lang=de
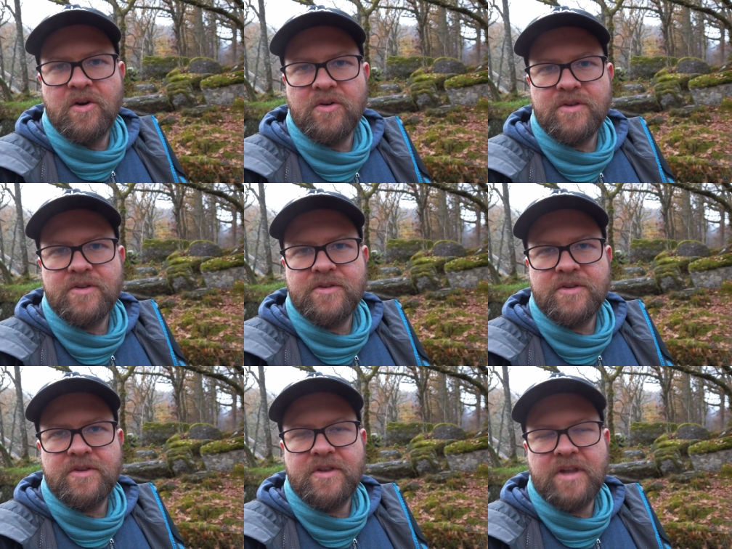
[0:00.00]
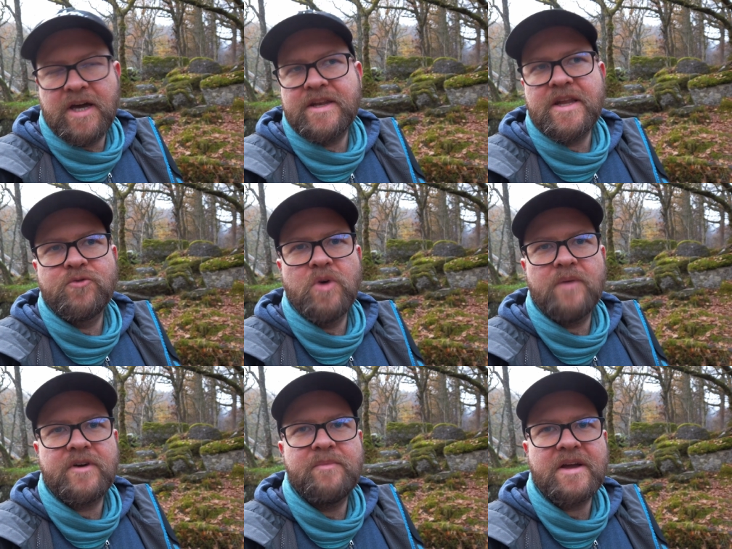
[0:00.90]
Und da hat die Natur
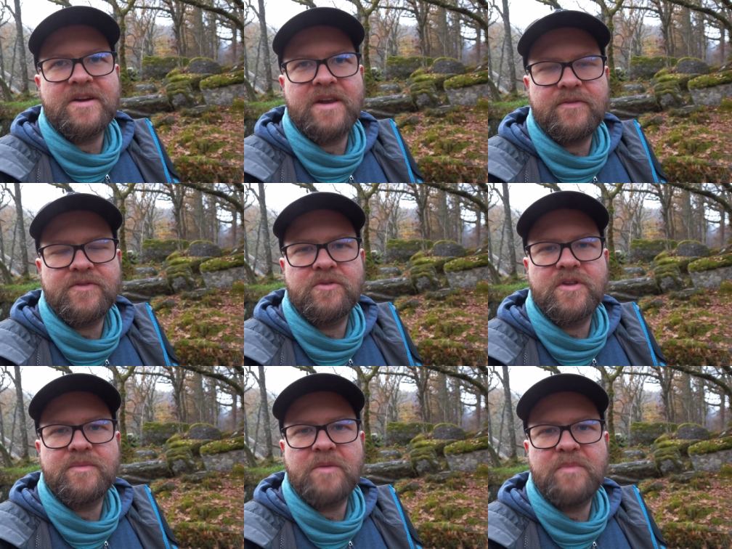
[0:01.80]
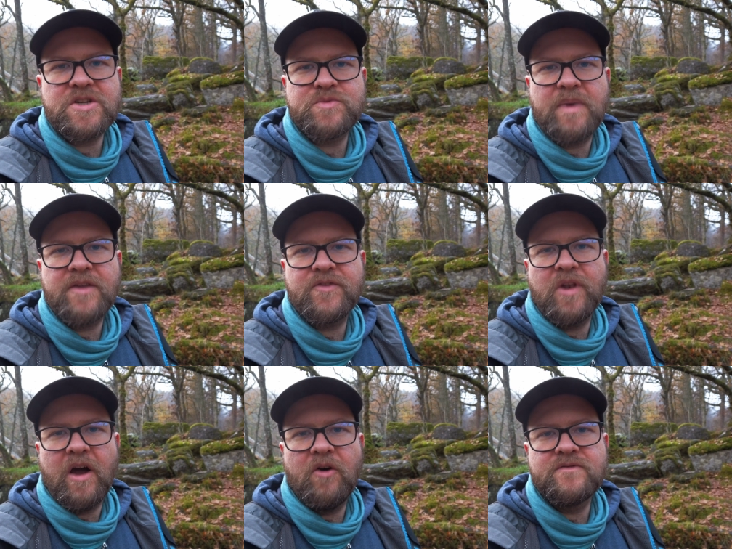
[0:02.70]
einfach mehr Kraft und es macht mehr Spaß
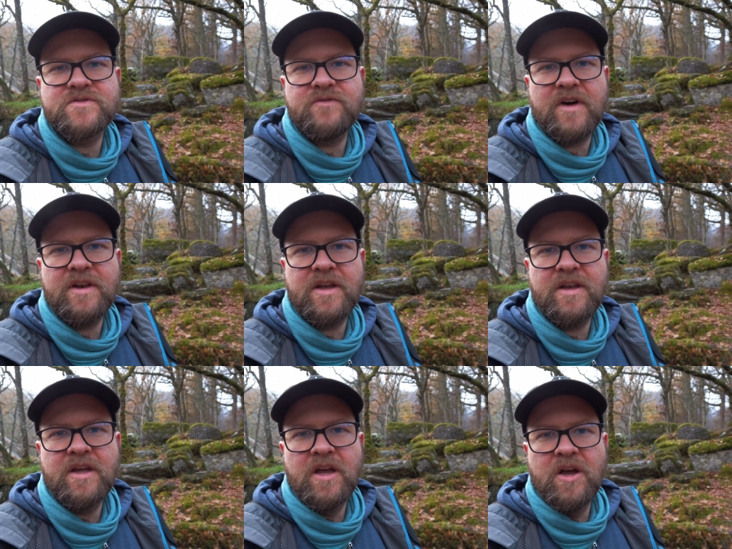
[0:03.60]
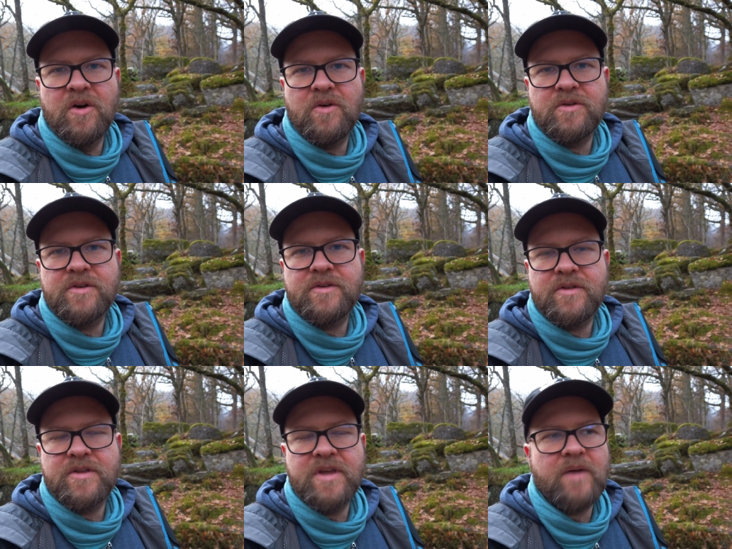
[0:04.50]
zu laufen, zu wandern. Und
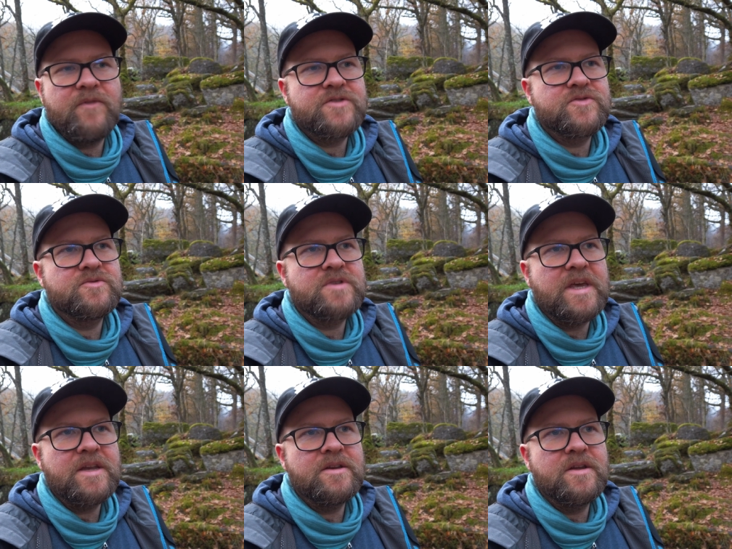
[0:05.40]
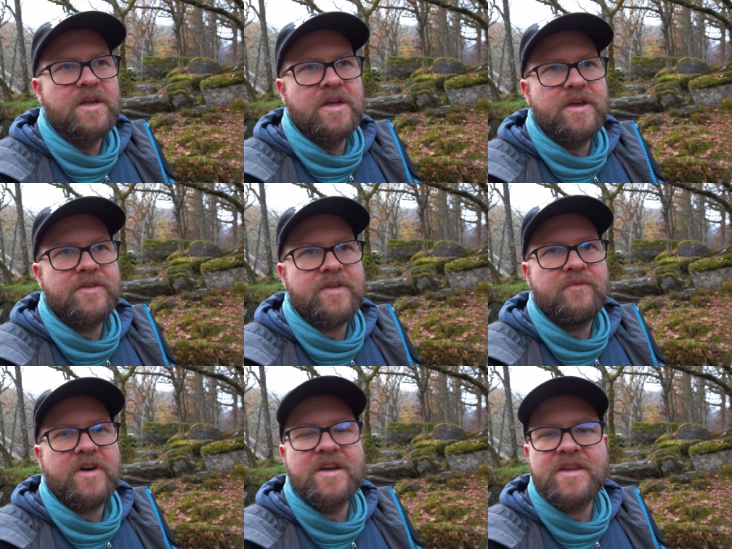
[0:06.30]
hier einfach zu gehen, ist
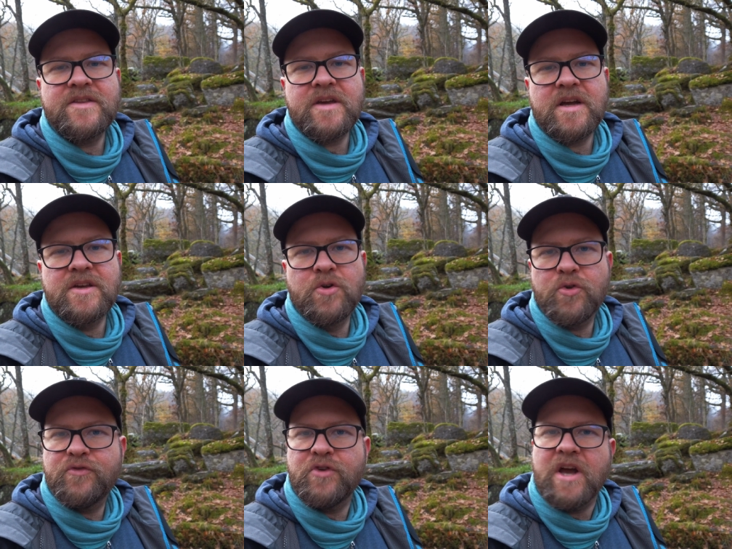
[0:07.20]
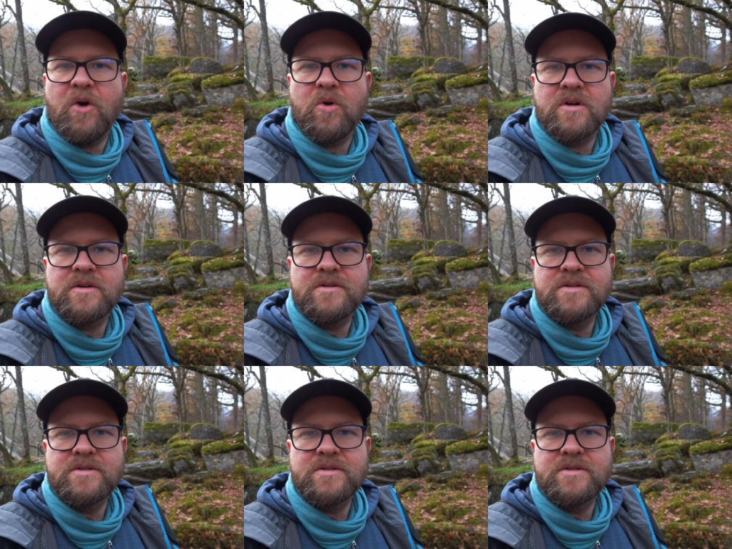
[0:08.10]
einfach ein richtiger Genuss für die Augen.